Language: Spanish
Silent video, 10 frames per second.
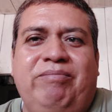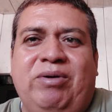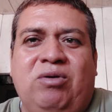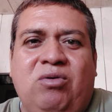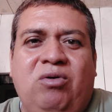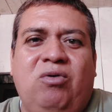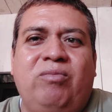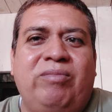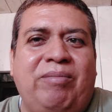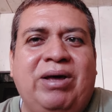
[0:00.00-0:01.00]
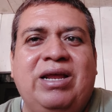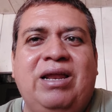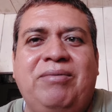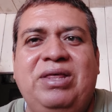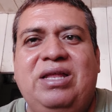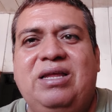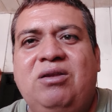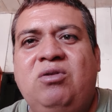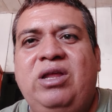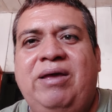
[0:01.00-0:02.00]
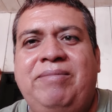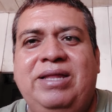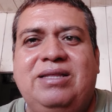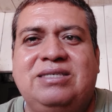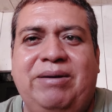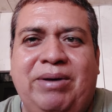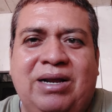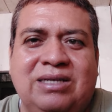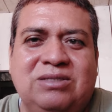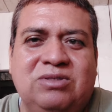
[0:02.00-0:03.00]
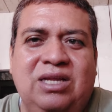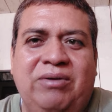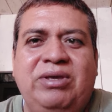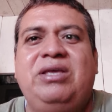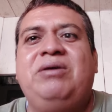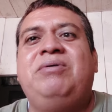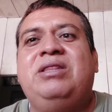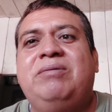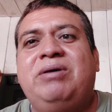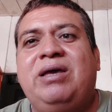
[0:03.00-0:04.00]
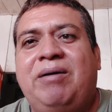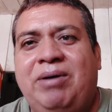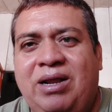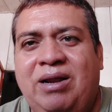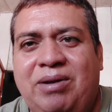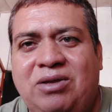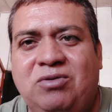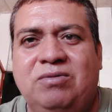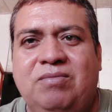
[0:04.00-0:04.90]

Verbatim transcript: Pero no me amargue la vida, evítese amargarse usted la vida y evíteme amargármela yo.